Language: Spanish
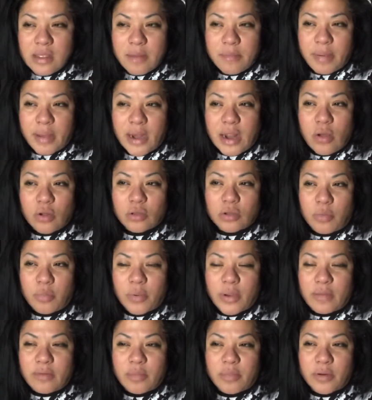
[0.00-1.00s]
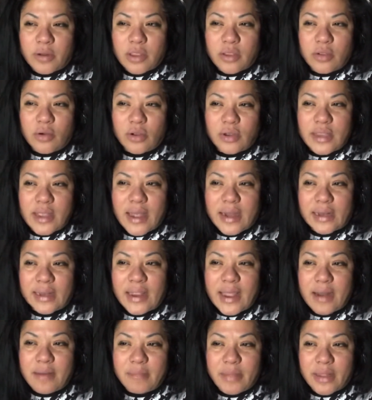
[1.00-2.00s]
para otro pueblo, porque yo ya
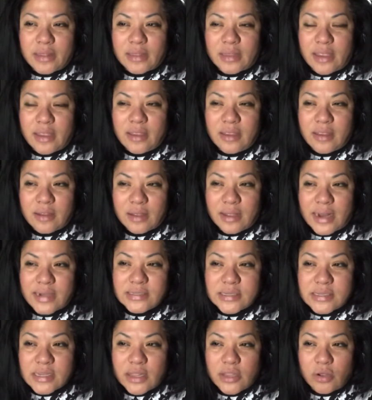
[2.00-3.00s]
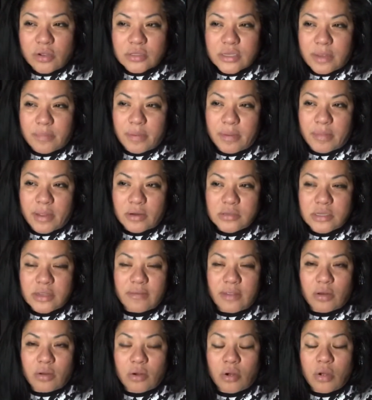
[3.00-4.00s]
realmente, gracias a Dios que primero se
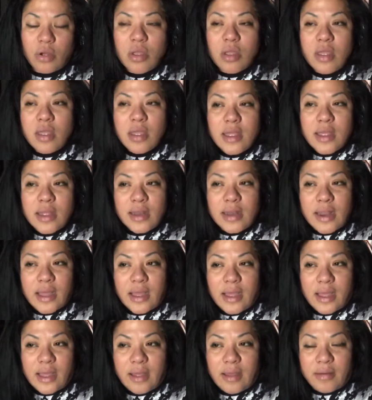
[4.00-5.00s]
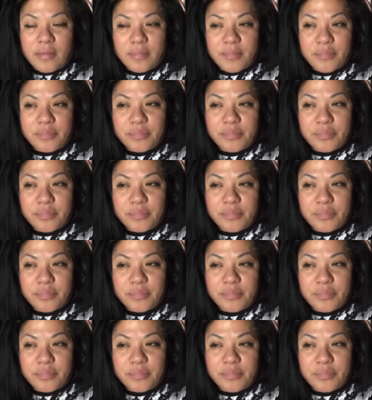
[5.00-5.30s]
vino la,